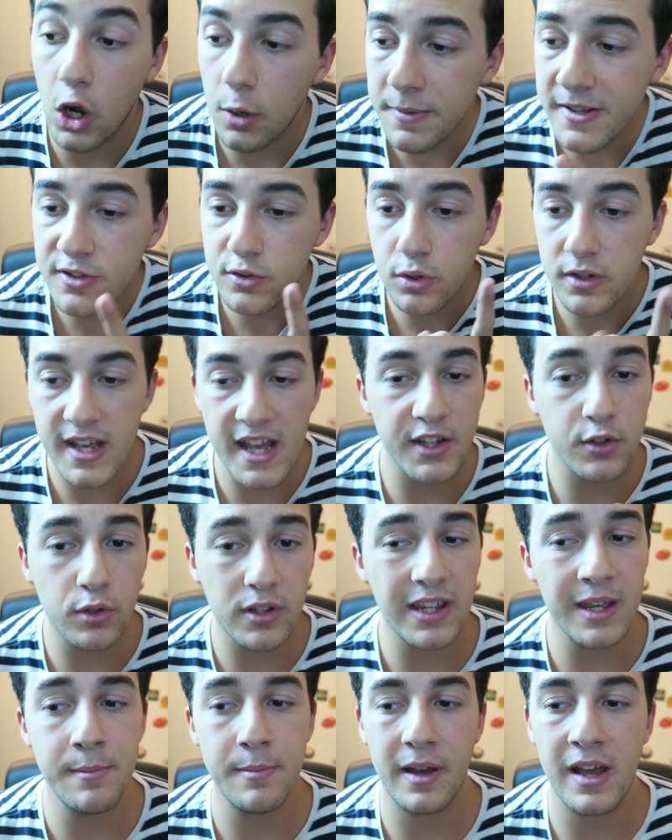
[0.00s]
alors bien sûr, il y a un
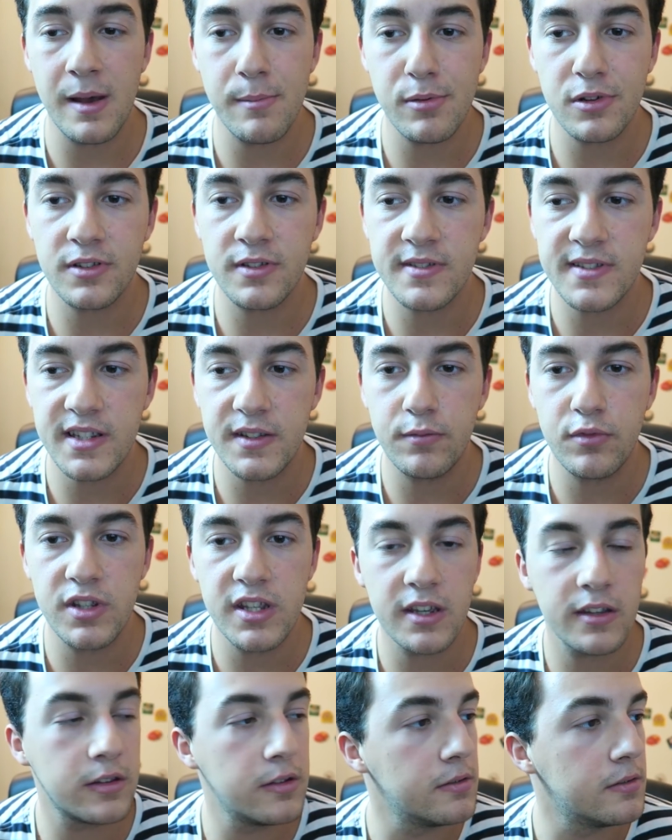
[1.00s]
truc qui me paraît important, c'est de vous
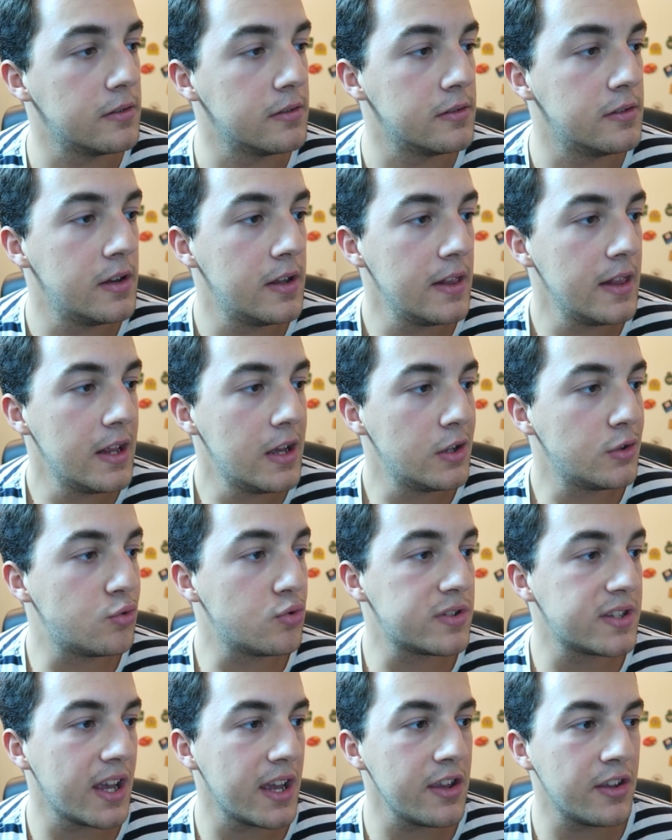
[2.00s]
dire que
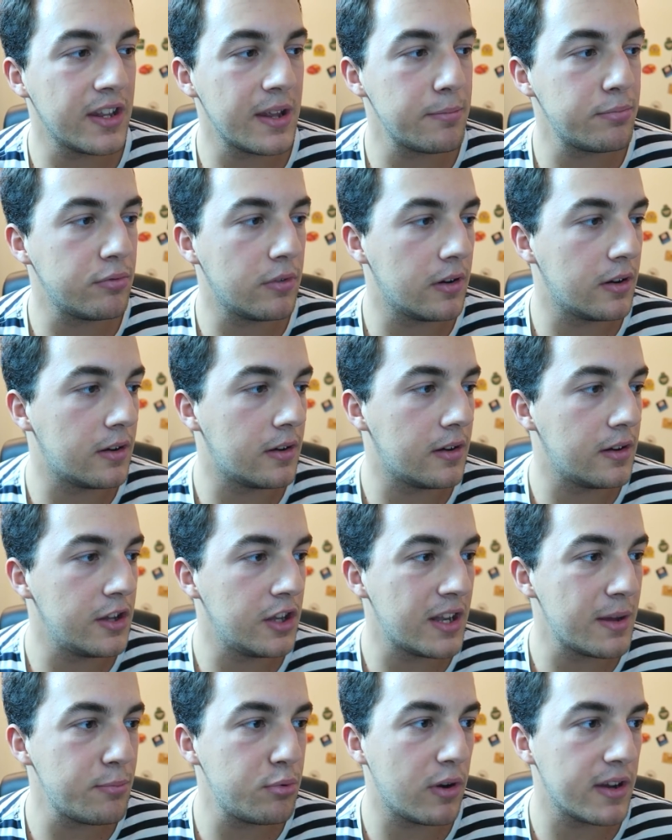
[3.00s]
tout ça, il y en a pour, euh,
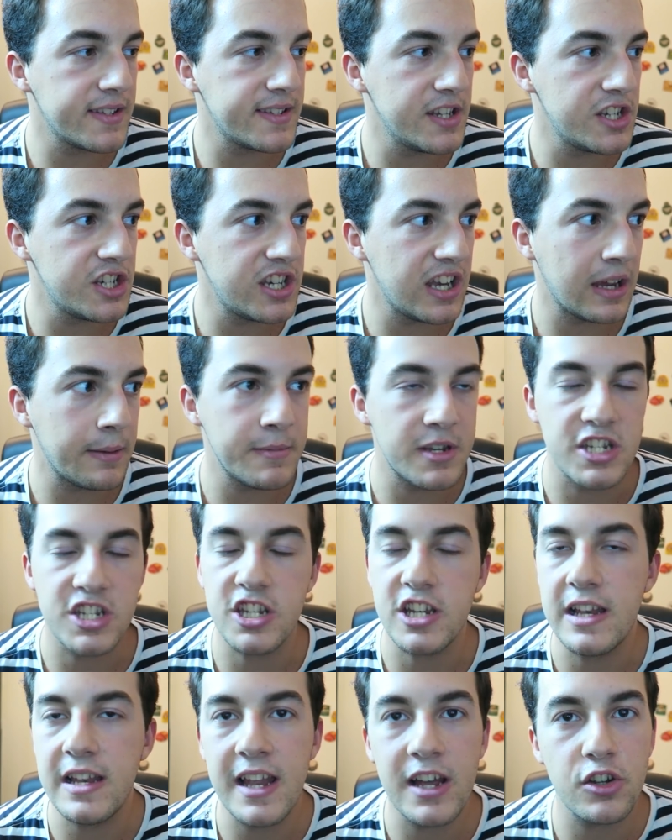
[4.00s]
il y en a pour assez cher, mais
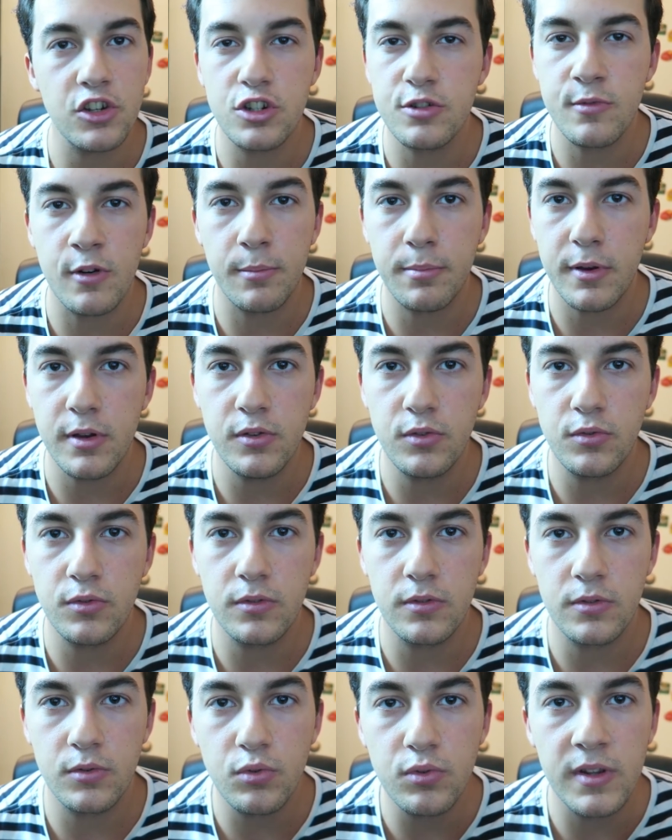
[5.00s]
j'ai largement pas eu
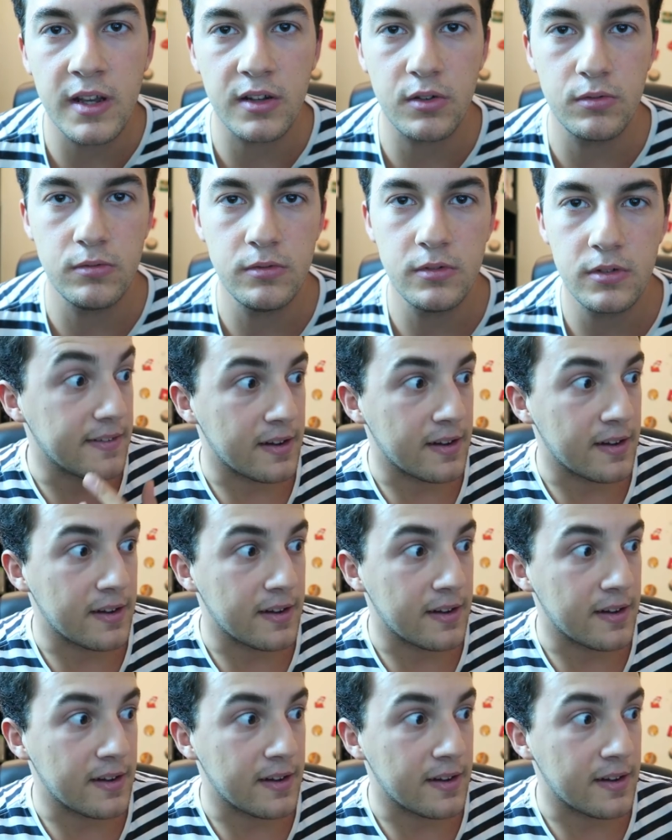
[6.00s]
tout d'un coup.